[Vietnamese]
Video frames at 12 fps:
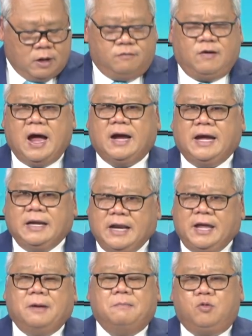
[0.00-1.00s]
và cái
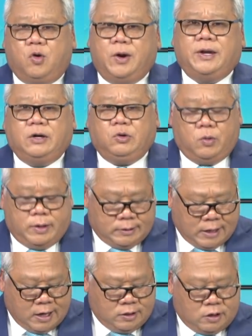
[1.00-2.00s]
điểm credit của người
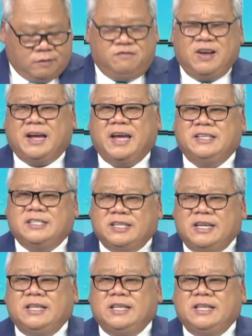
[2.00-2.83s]
ta nữa, và cái chi